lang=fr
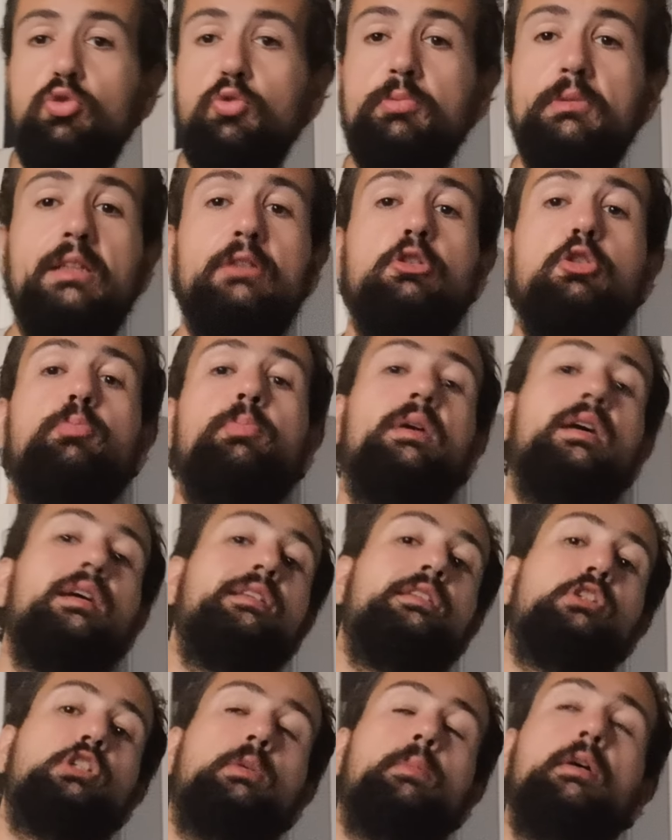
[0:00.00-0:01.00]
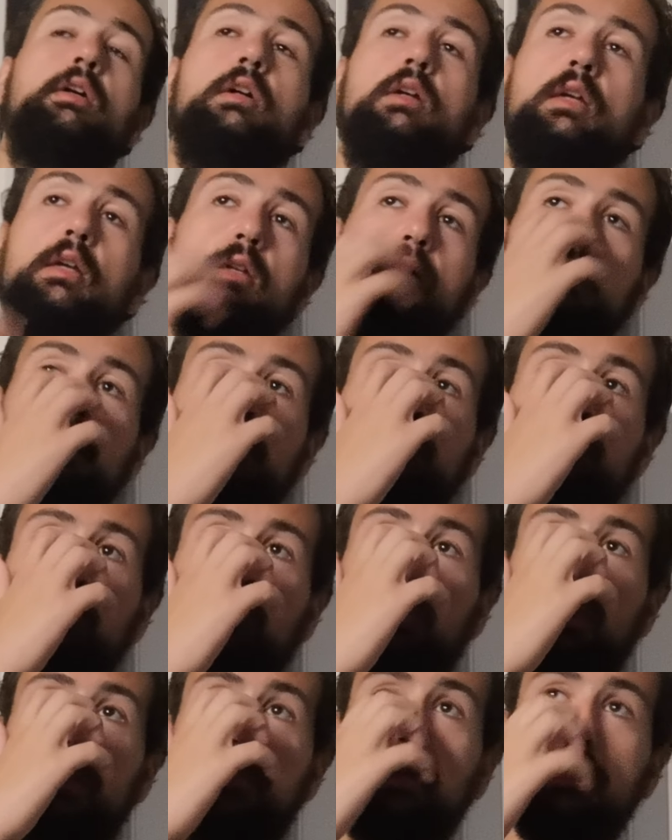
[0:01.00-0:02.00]
ou peut-être le Paris Saint-Germain qui
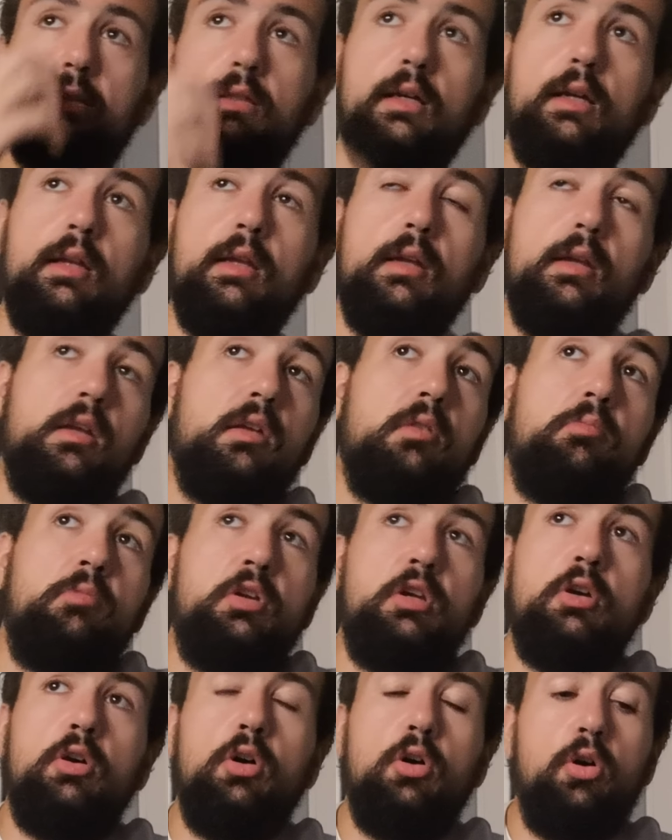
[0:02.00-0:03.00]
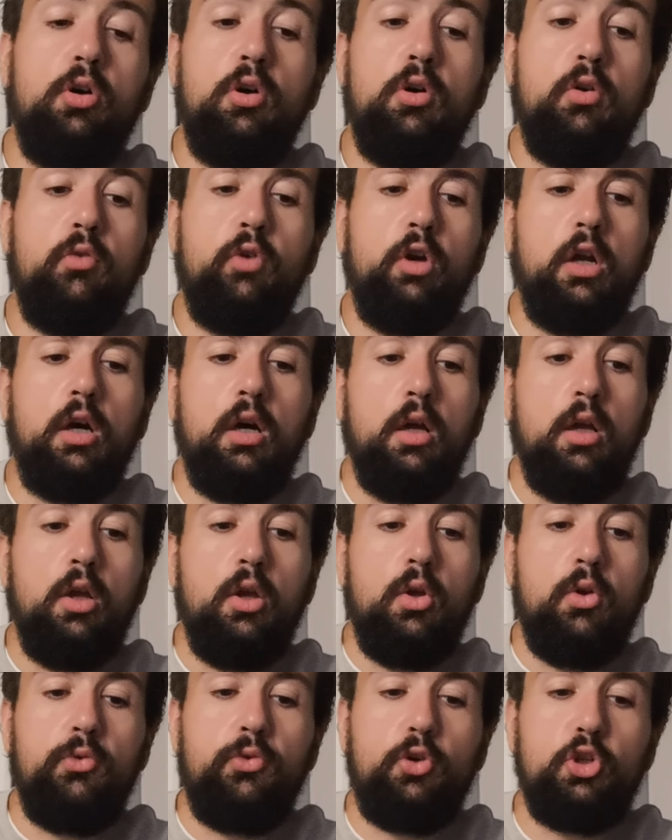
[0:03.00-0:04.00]
pourront les battre. Mais euh, voilà,
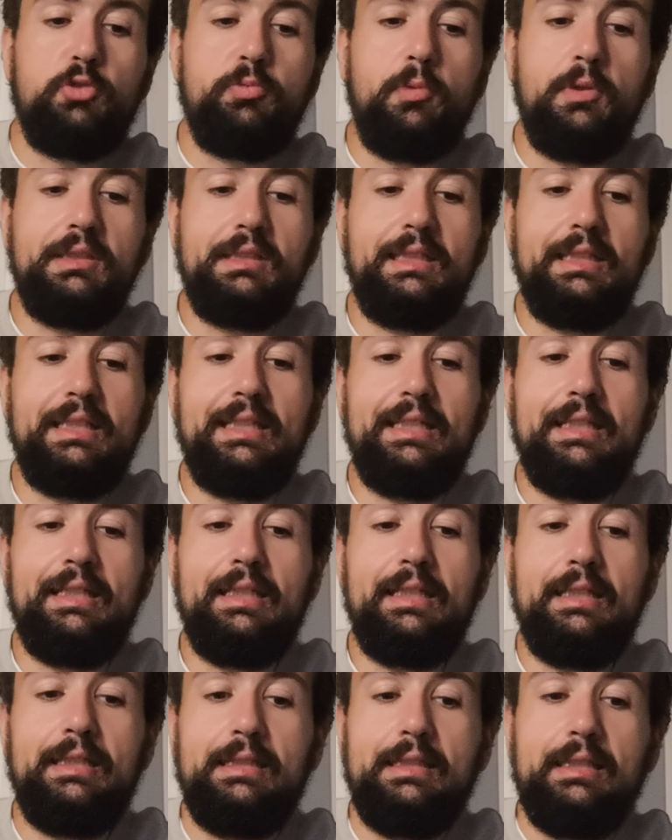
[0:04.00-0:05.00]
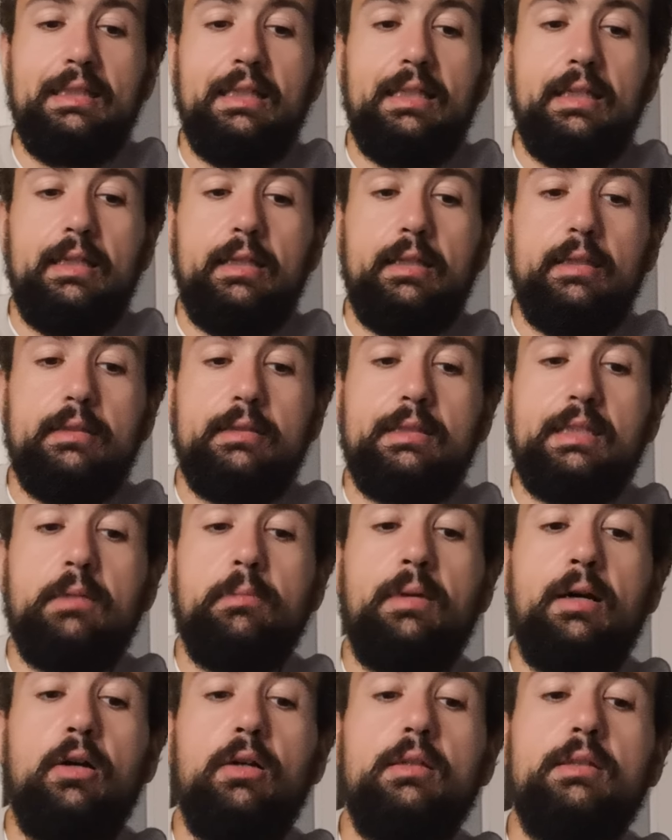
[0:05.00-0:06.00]
franchement, c'est ce qui,
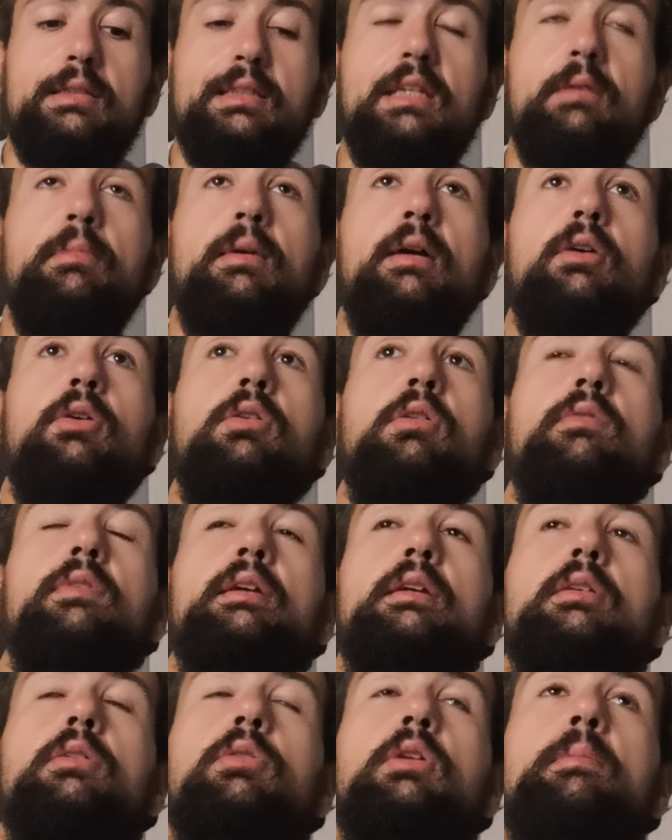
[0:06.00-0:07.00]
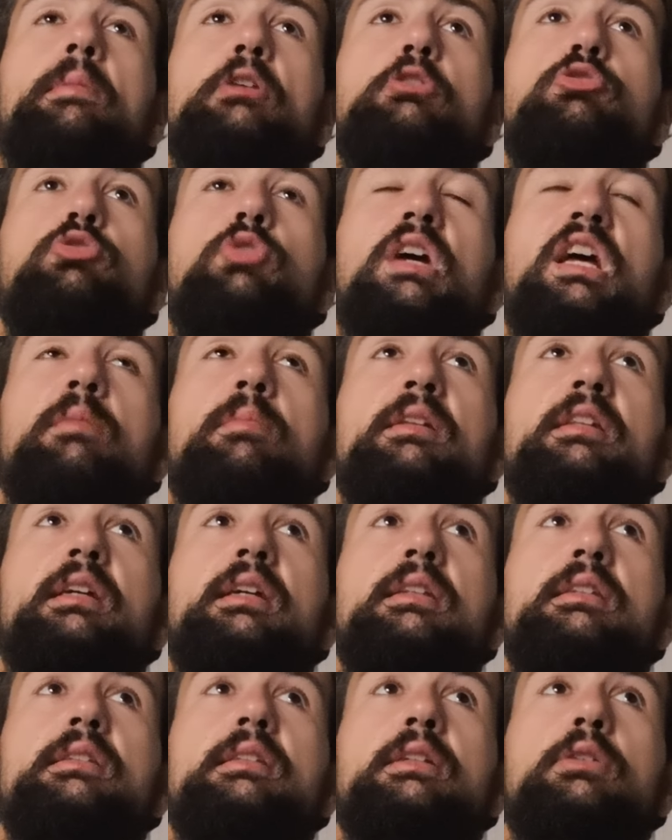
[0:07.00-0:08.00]
est marrant avec les matchs du Real
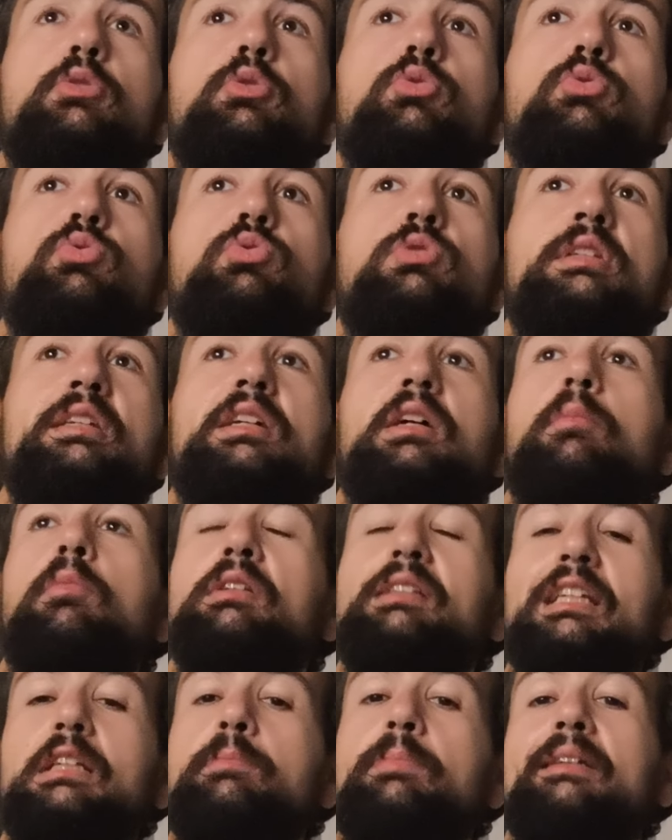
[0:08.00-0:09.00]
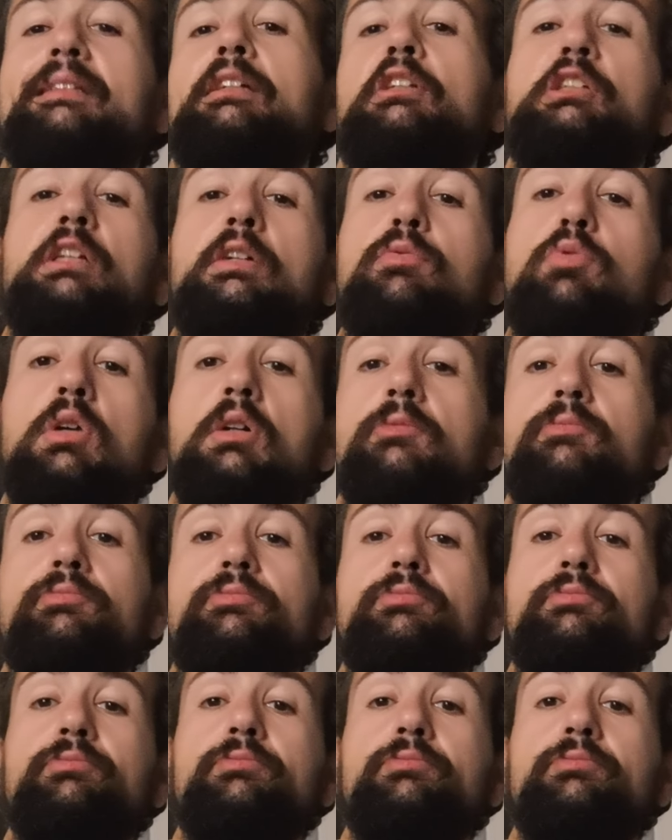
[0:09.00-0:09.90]
Madrid, c'est que tu sais comment ça se passe à chaque fois.